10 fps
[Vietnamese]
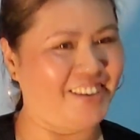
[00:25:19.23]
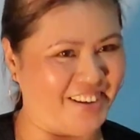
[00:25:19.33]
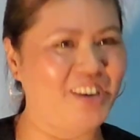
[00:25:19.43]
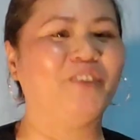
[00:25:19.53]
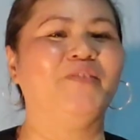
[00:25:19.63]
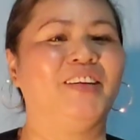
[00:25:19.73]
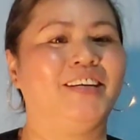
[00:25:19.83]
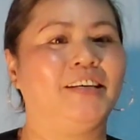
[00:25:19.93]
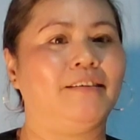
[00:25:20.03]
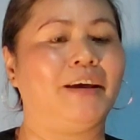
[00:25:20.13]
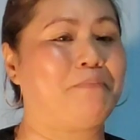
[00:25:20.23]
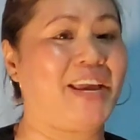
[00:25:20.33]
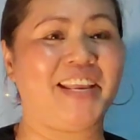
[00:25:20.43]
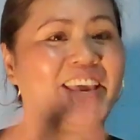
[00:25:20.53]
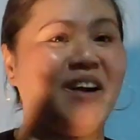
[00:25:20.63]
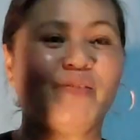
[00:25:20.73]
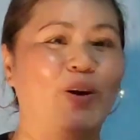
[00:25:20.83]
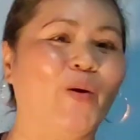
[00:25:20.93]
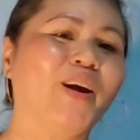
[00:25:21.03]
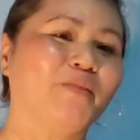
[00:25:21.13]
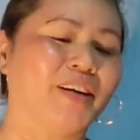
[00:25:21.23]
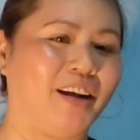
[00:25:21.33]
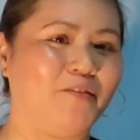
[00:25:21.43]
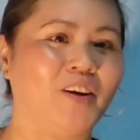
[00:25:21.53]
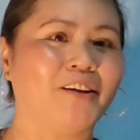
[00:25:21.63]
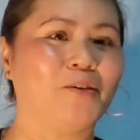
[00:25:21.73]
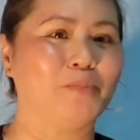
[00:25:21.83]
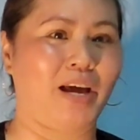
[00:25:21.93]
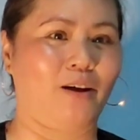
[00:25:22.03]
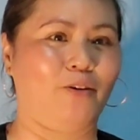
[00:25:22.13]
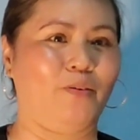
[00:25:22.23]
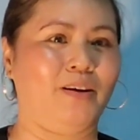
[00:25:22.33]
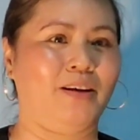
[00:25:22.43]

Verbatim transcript: cúng. Đúng. Đặc biệt nha, ông chủ không có cúng đâu.